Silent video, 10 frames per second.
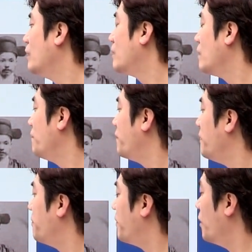힌트일 수
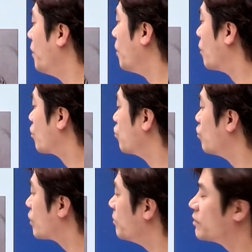있어요.
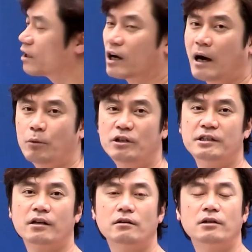궁극기무차가 갑오
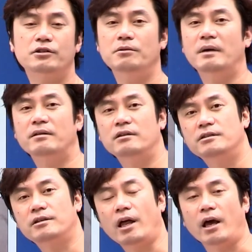1차 개혁 때 처음
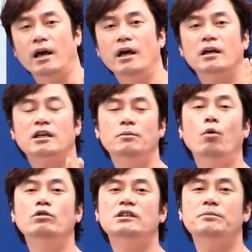만들어질 때
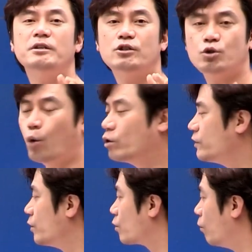김홍집이
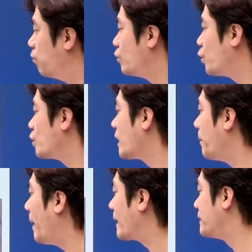총재였고
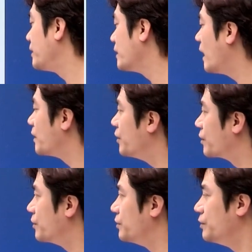부총재가
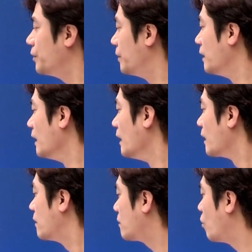박정향이었거든요.
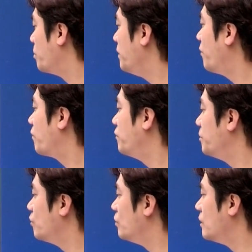그렇다고
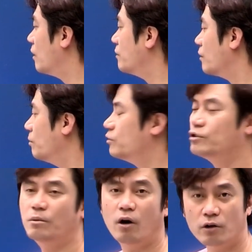미석수뷰 이건 너무
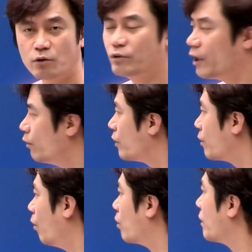좀 어려운 내용이고